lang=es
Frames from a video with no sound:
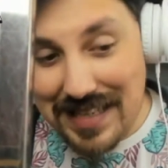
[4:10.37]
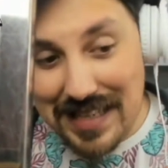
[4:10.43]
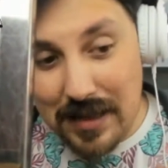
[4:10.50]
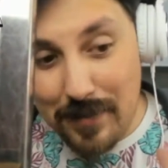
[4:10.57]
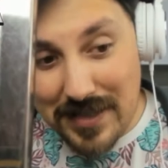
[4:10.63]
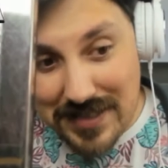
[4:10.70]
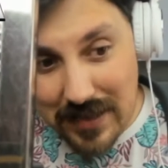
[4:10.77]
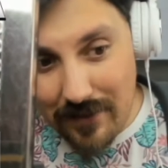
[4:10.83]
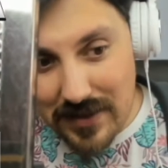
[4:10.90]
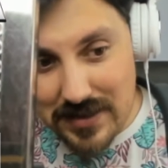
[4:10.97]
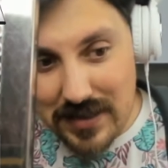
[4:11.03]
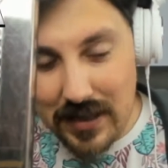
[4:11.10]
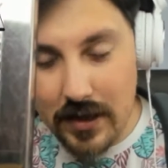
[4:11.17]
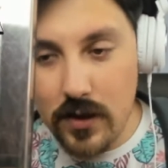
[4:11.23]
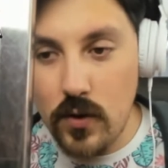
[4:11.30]
y Michel
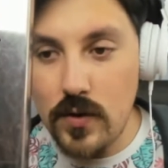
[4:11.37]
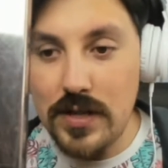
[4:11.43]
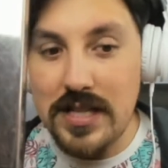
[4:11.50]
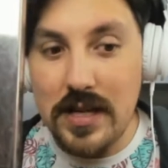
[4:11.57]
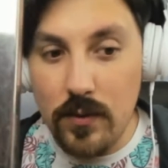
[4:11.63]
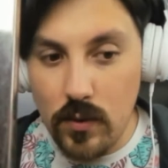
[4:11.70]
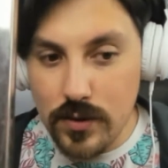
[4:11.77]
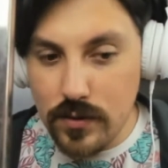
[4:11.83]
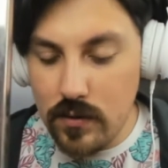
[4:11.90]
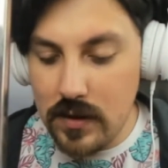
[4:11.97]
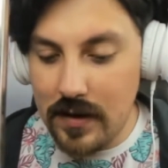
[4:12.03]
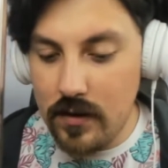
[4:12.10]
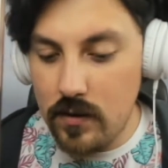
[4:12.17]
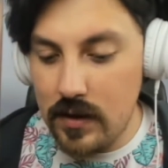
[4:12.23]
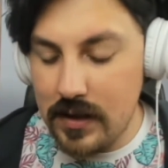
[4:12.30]
Bachelet continuó su
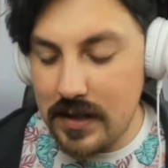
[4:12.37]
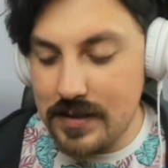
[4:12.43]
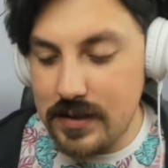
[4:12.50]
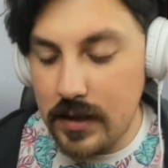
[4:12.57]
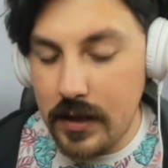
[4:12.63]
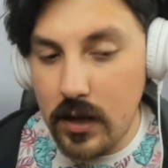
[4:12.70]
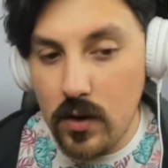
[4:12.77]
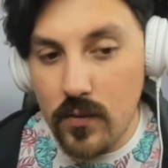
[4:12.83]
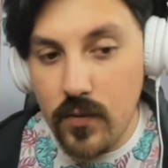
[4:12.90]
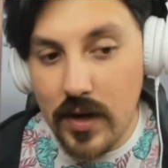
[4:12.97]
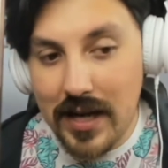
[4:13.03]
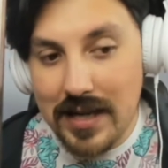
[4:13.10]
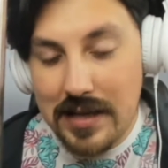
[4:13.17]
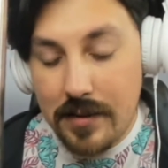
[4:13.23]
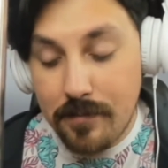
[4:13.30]
trabajo en el Transantiago y fue
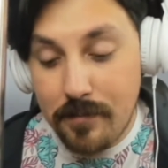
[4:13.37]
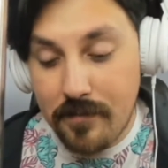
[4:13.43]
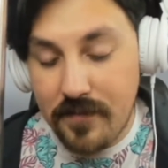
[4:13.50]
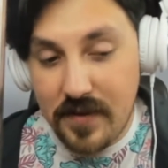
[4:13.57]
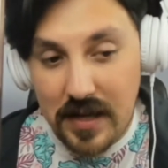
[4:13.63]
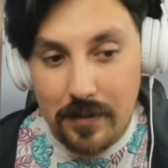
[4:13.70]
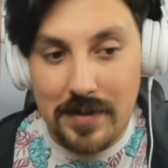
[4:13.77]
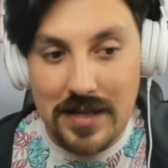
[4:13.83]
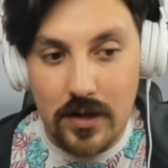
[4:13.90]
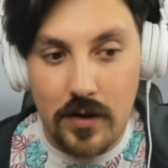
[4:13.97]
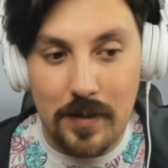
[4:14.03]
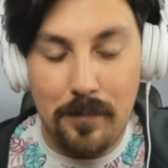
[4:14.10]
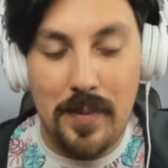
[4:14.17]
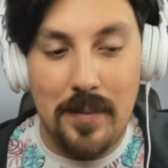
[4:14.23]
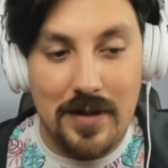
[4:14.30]
que finalmente lo
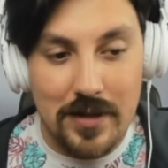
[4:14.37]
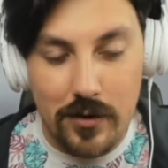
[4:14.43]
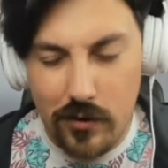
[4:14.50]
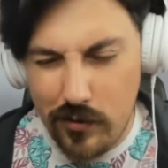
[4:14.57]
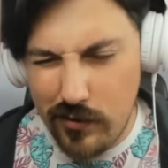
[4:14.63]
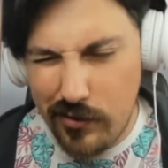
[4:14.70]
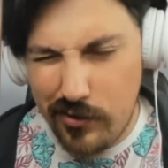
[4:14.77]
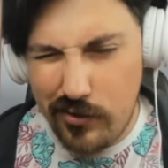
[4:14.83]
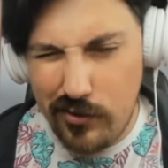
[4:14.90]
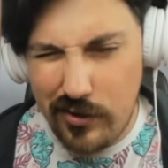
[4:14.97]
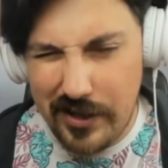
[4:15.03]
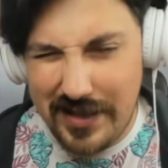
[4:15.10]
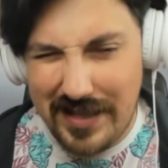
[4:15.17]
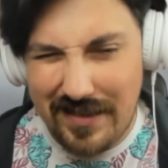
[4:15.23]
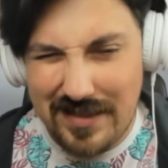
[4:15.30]
implementó. Yo
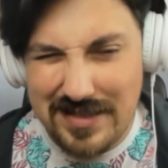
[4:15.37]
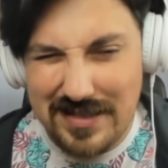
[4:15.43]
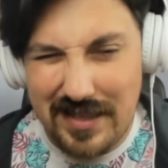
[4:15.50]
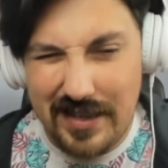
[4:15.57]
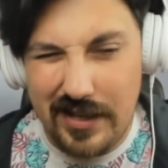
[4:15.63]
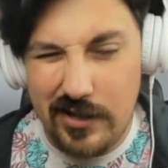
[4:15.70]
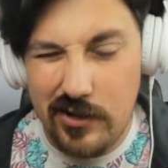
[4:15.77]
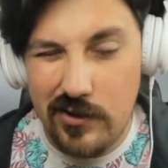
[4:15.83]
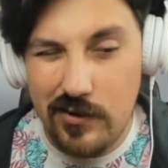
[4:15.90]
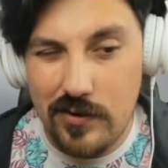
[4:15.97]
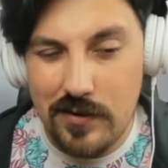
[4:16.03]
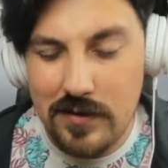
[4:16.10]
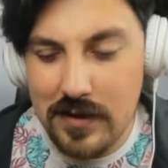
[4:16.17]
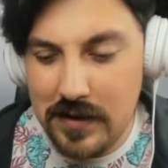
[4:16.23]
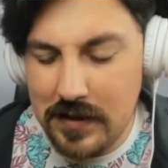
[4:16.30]
estaba
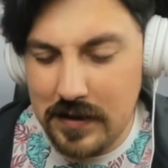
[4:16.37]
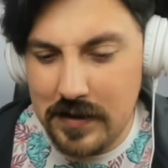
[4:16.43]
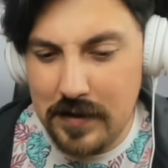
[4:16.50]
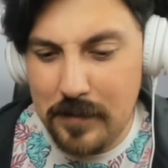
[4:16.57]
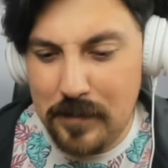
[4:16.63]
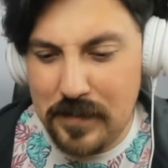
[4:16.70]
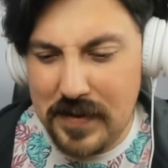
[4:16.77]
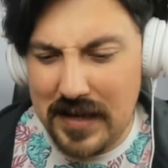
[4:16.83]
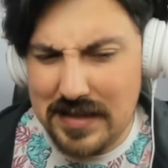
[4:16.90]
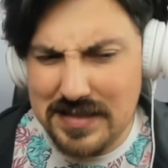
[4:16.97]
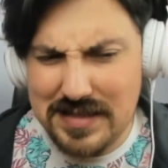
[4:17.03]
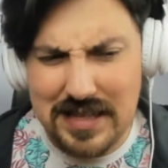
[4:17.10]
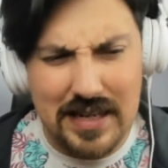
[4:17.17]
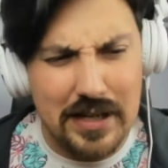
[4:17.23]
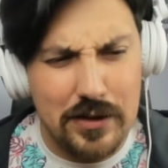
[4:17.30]
saliendo,
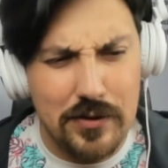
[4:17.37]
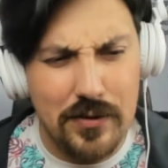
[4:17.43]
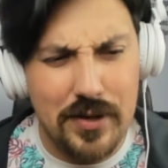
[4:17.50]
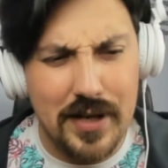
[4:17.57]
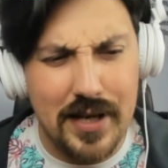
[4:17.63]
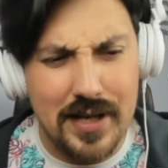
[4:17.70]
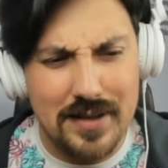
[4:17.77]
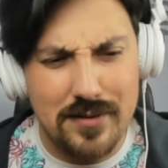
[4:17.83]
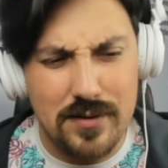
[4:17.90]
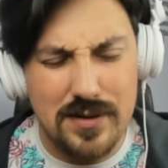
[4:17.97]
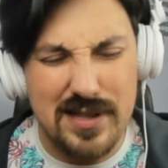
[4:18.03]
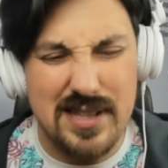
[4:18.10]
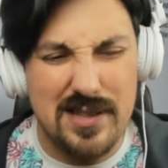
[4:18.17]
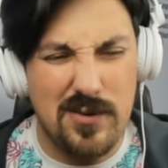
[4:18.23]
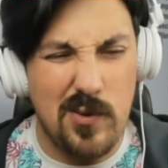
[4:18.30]
saliendo de
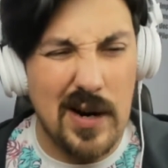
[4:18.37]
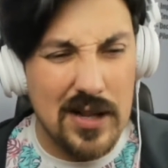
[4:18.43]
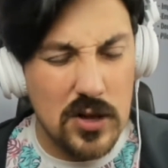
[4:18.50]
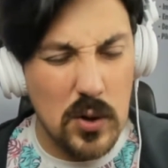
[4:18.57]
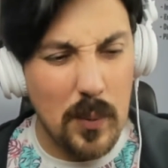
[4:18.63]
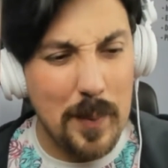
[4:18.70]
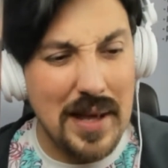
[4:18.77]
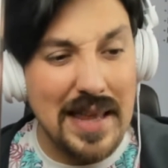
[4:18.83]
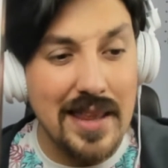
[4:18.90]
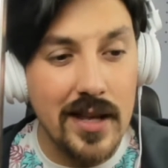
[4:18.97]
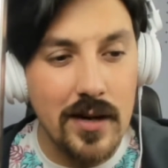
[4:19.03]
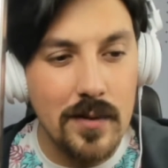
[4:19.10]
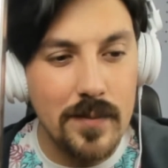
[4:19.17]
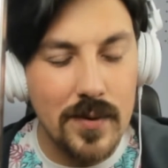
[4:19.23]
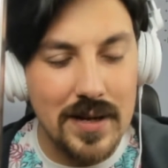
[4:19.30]
cuarto
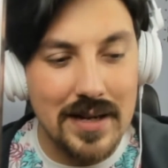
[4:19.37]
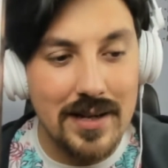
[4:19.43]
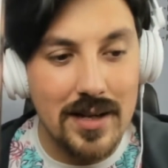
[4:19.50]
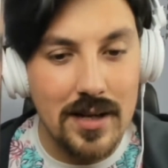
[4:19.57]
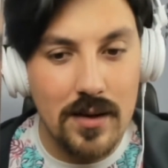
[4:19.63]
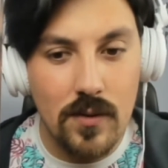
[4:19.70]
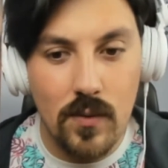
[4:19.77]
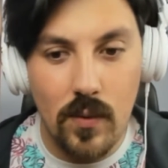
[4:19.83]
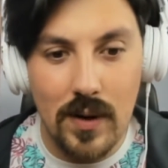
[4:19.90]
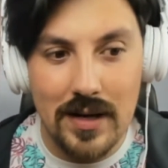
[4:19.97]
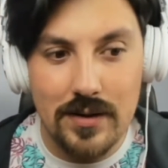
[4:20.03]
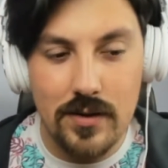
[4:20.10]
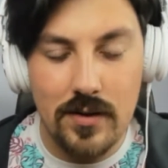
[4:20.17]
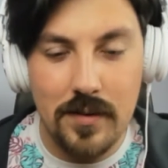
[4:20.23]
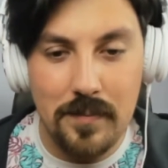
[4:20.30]
medio por ahí
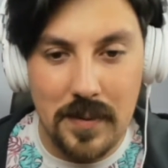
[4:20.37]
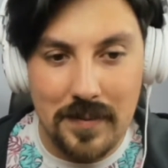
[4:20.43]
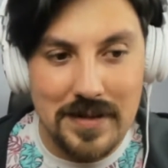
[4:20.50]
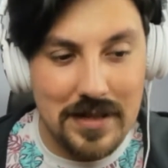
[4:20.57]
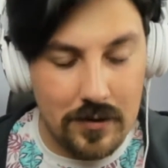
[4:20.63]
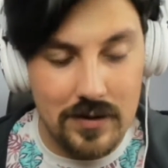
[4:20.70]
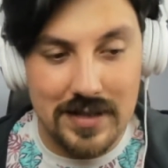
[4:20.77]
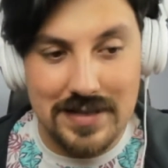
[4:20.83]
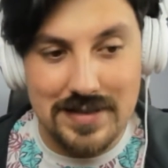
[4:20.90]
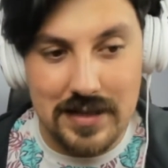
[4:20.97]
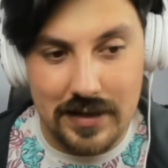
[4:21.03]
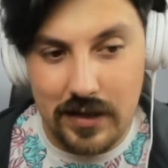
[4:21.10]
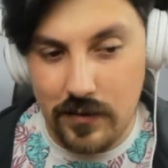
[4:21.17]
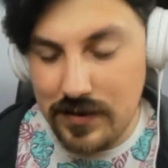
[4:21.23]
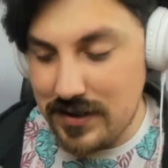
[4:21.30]
cuando implementaron el
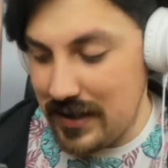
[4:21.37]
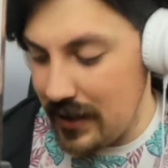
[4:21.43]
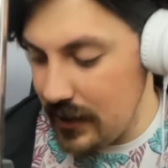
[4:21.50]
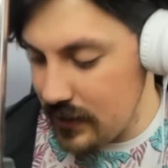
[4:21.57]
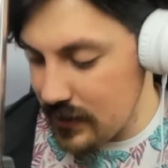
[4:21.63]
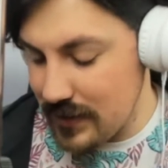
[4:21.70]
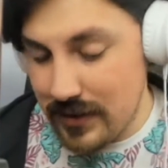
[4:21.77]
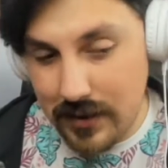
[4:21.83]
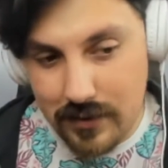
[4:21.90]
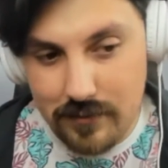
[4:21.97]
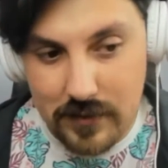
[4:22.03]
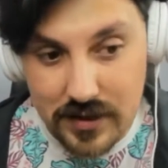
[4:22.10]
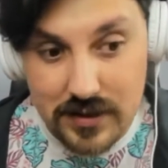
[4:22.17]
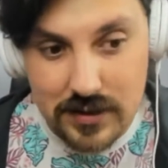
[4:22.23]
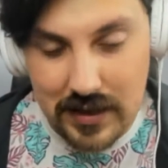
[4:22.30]
Transantiago en Chile,
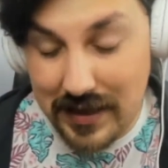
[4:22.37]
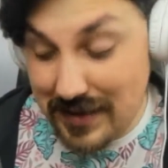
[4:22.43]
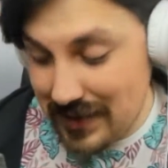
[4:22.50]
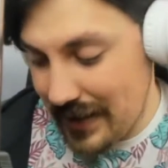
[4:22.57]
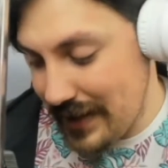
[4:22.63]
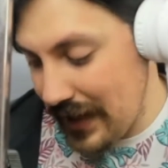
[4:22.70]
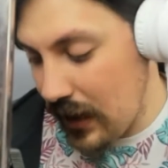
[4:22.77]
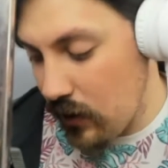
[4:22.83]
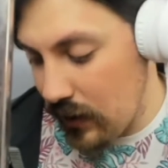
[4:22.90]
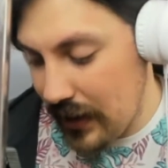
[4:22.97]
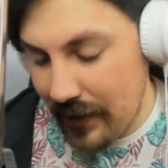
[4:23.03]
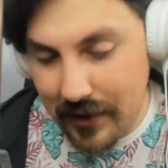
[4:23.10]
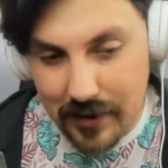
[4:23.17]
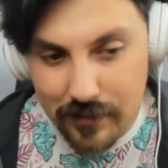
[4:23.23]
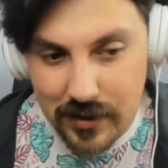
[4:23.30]
en, Santiago, la
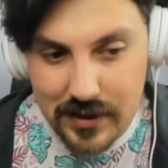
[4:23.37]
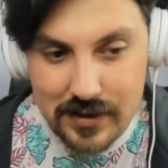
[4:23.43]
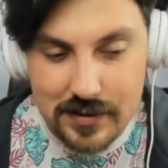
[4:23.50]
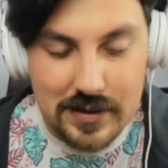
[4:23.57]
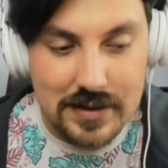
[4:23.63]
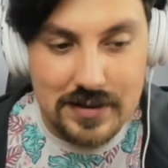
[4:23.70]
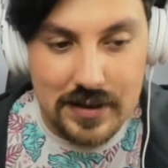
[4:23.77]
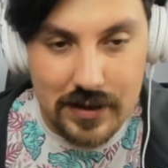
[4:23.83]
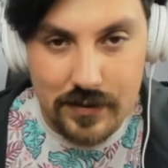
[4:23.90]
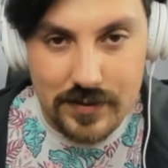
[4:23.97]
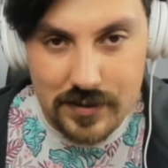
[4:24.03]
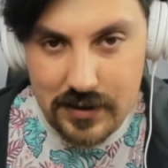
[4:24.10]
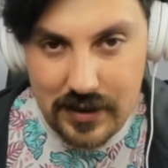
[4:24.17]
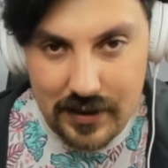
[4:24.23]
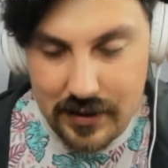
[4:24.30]
verdad, porque Transantiago
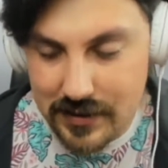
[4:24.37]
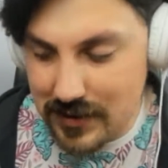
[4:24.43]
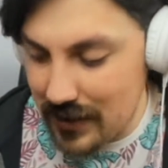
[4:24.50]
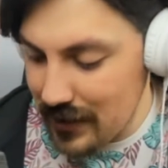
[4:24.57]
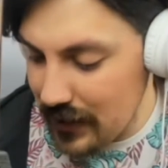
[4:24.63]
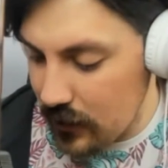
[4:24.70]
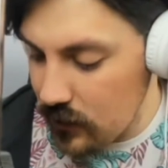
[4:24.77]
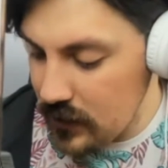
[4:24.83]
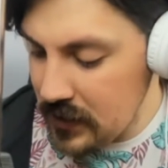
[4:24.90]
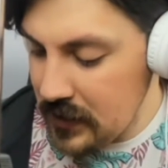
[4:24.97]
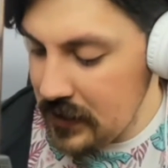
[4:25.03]
era en Santiago.